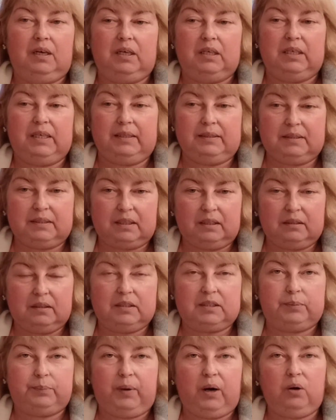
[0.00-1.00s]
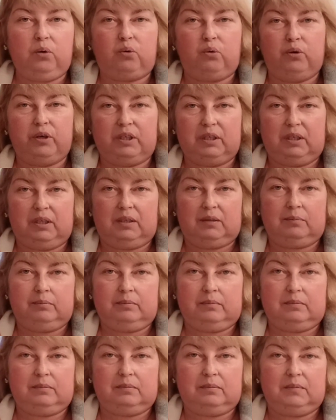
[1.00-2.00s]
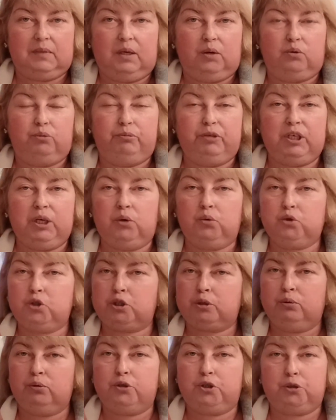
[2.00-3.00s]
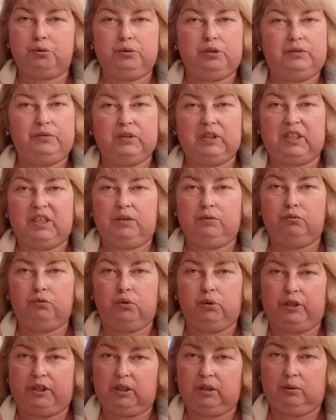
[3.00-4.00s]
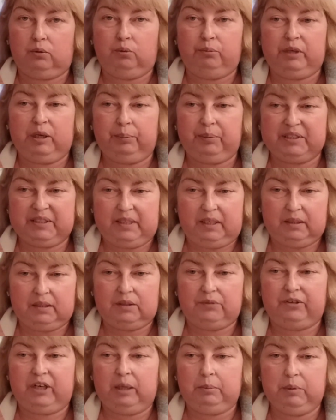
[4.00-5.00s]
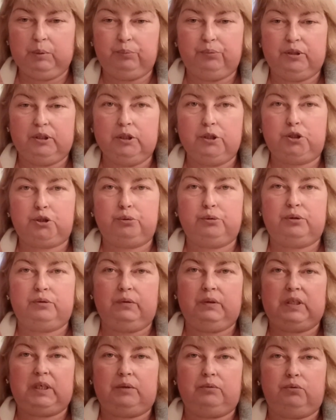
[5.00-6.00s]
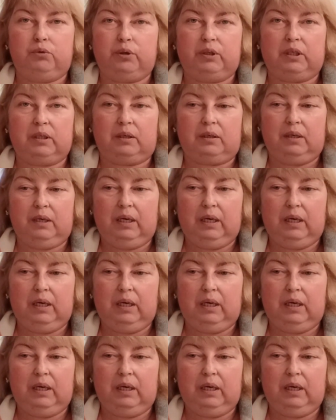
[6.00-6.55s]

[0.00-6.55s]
Я стала спокойнее, у меня ушло чувство тревоги, у меня в последнее время было чувство тревоги.